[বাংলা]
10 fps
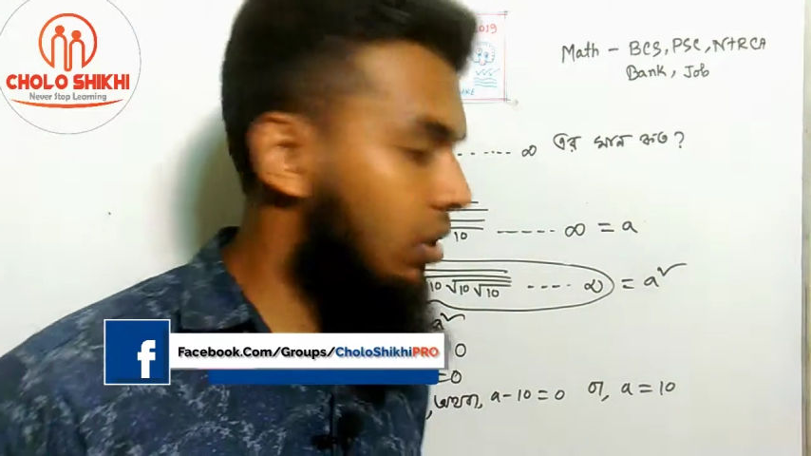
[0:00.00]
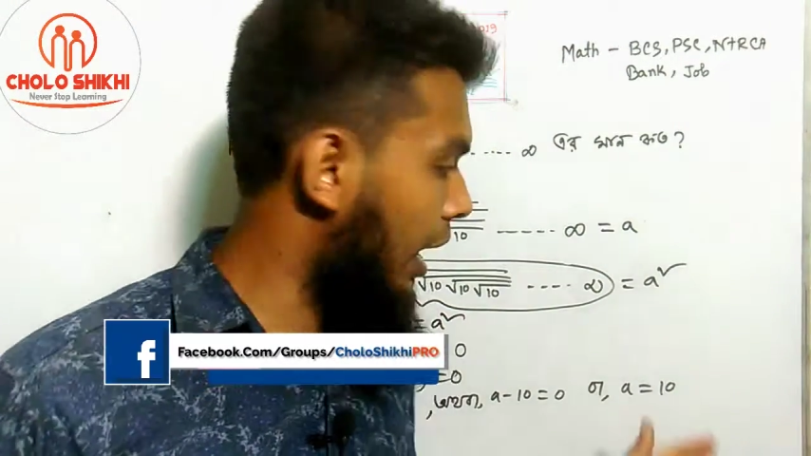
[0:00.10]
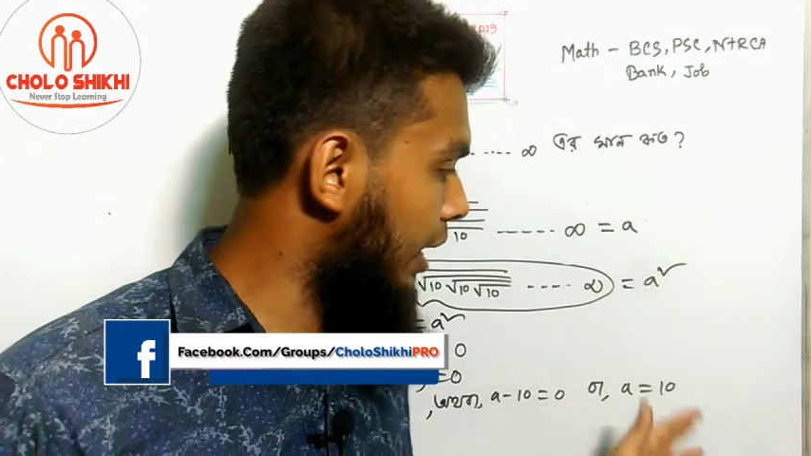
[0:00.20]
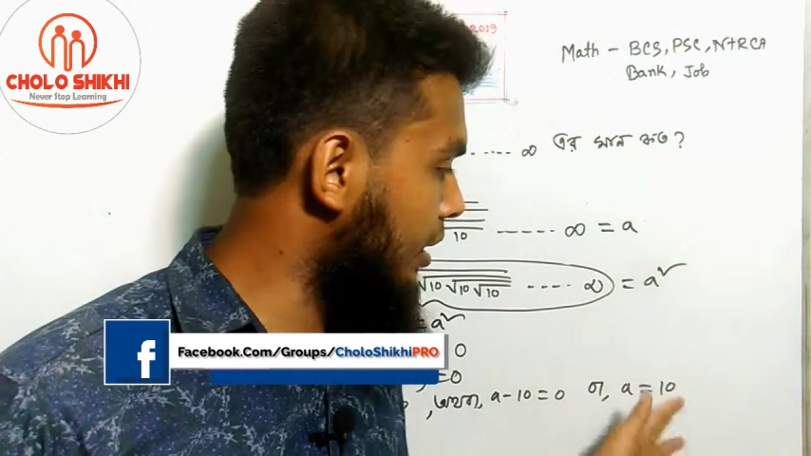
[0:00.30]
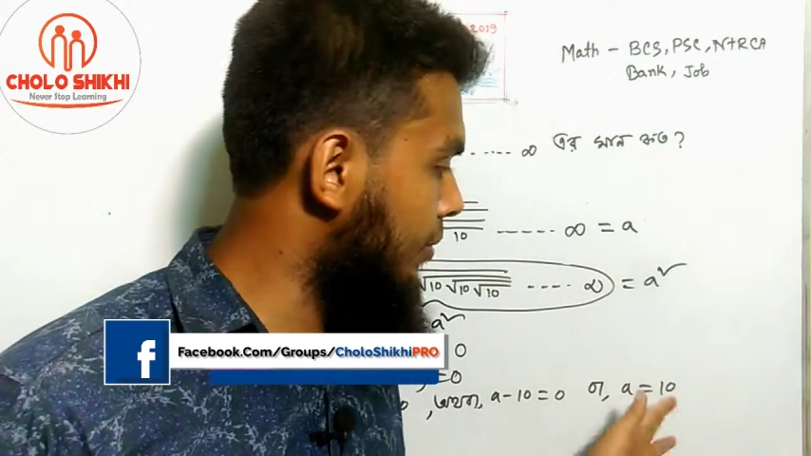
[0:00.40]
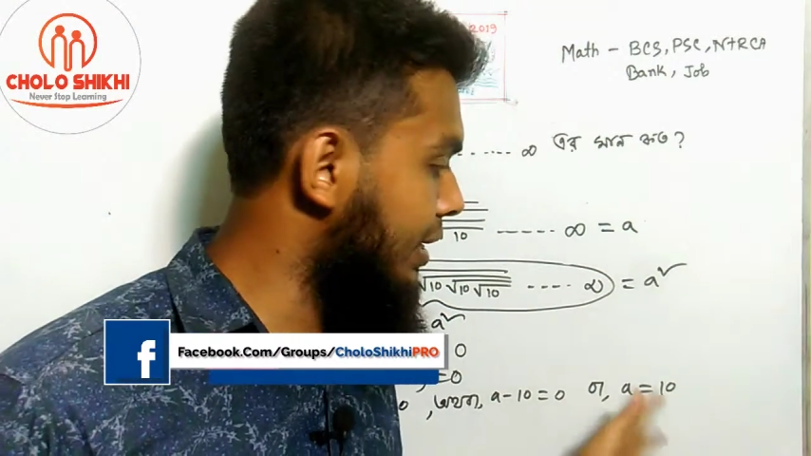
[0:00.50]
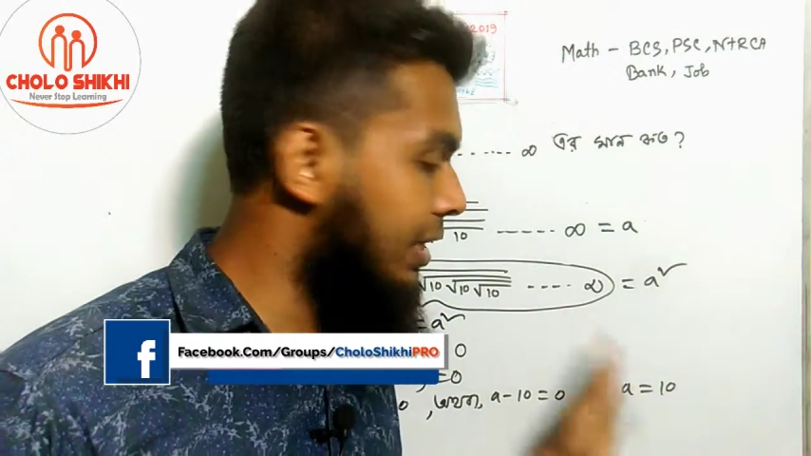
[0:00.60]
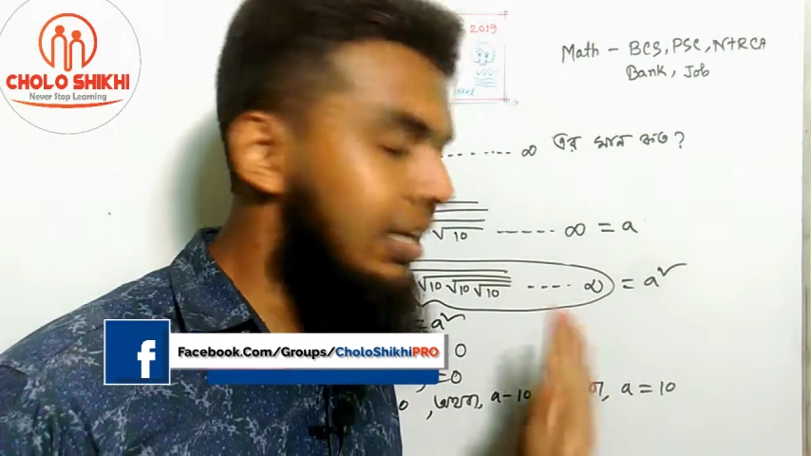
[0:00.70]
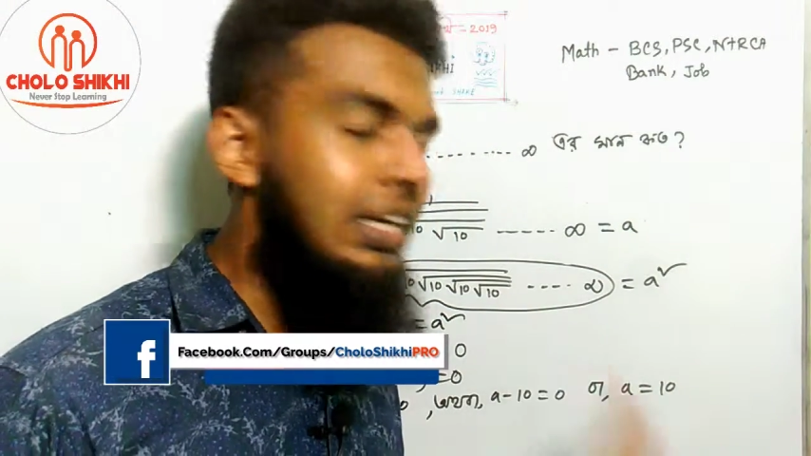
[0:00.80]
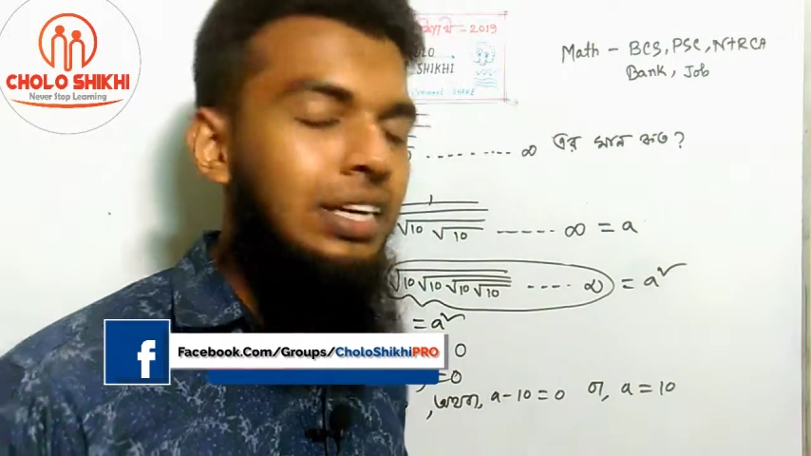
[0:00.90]
আর একটা মান
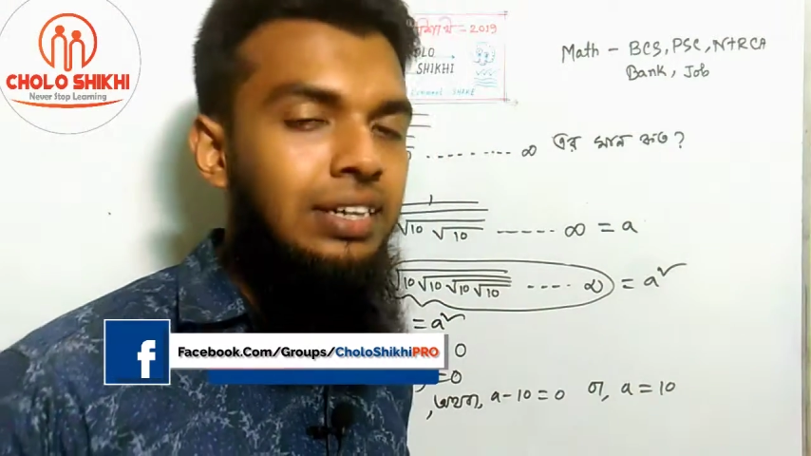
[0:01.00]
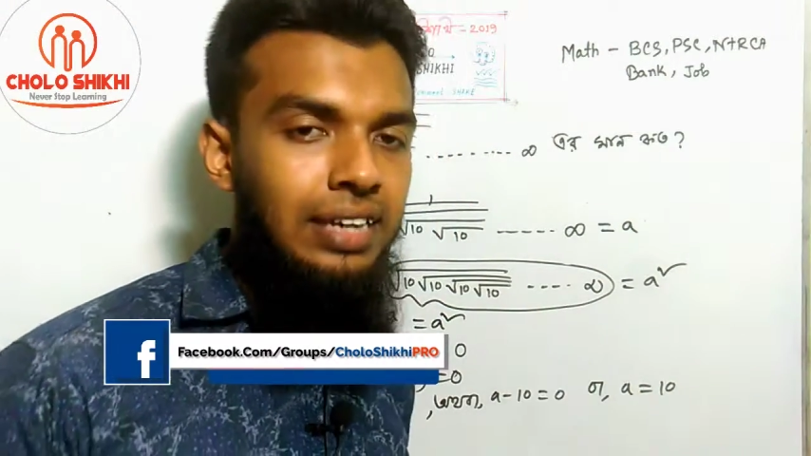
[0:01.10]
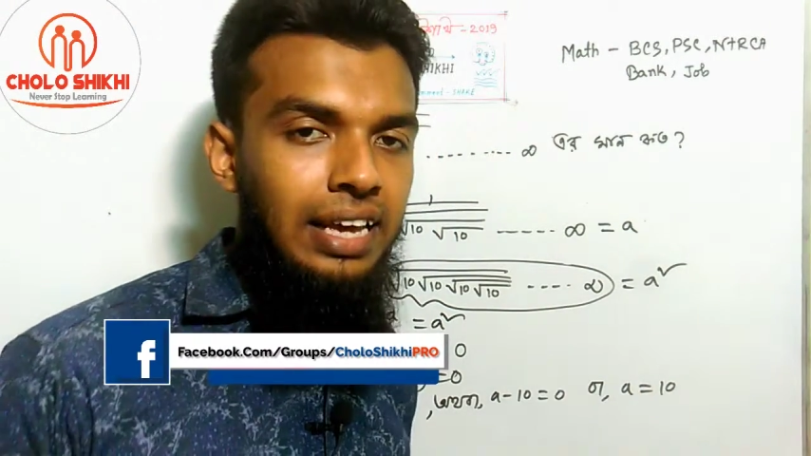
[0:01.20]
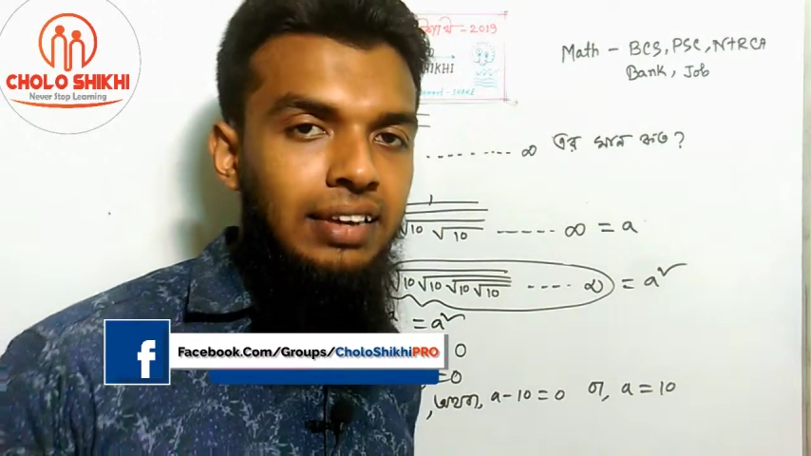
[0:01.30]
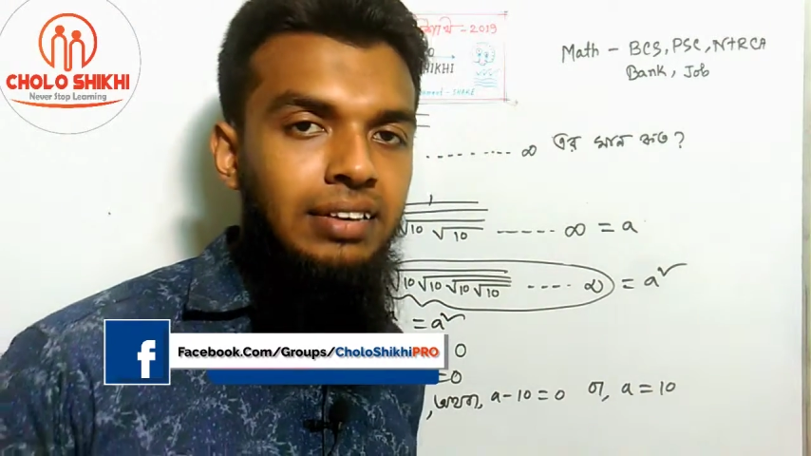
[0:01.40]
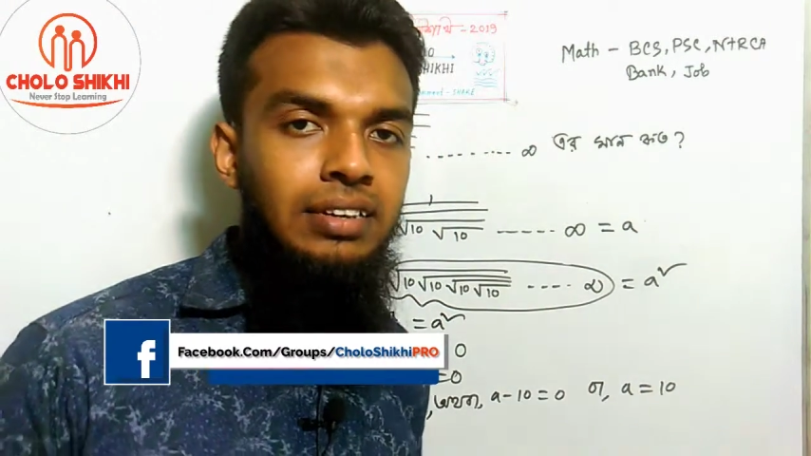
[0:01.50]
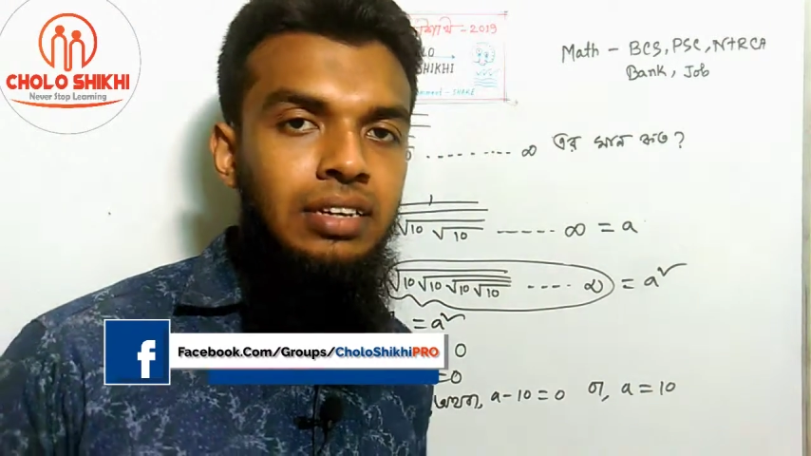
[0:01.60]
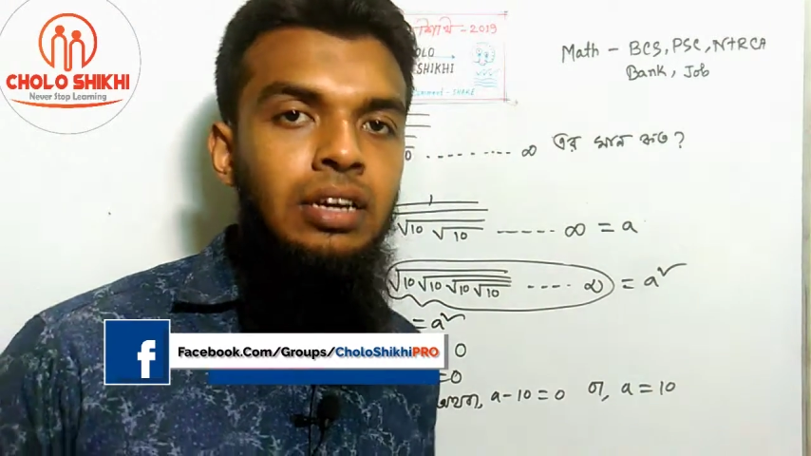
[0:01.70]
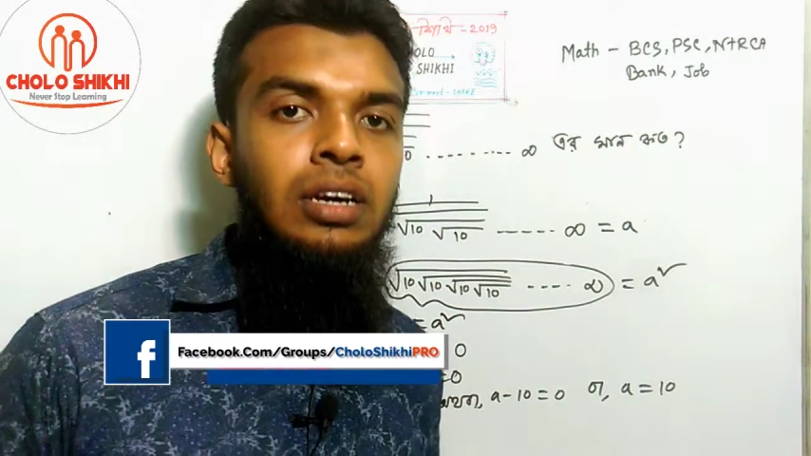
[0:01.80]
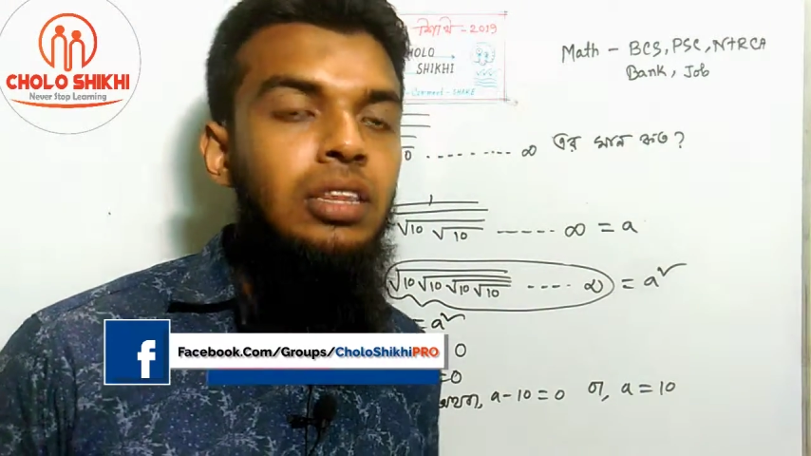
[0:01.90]
কি টেন
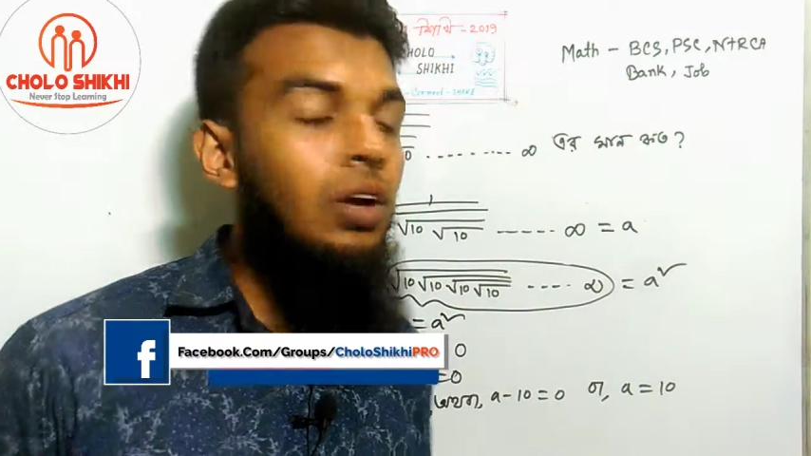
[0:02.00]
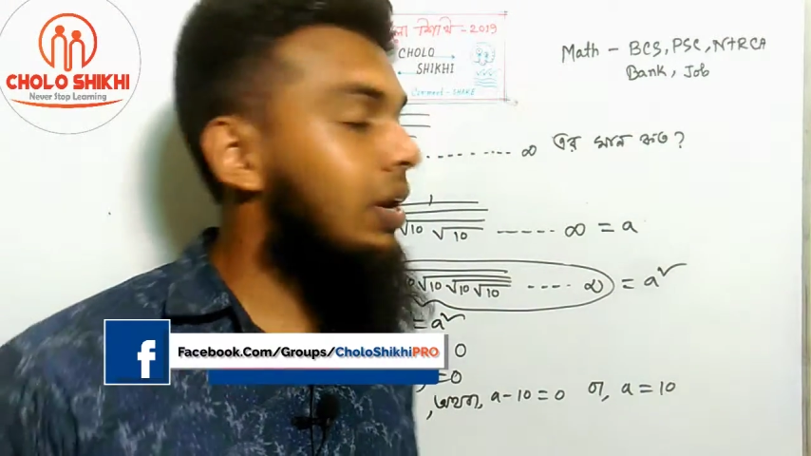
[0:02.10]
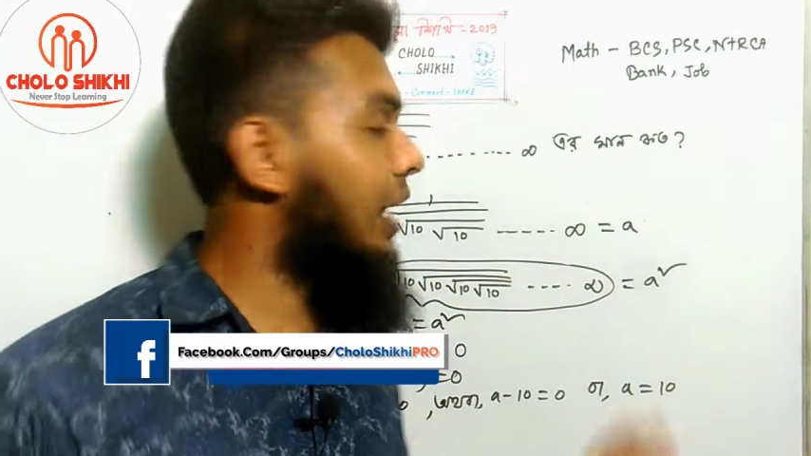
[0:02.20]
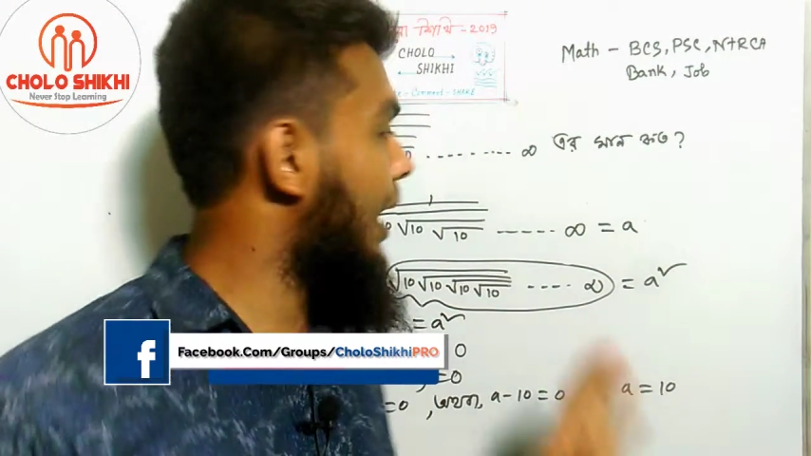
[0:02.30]
তাহলে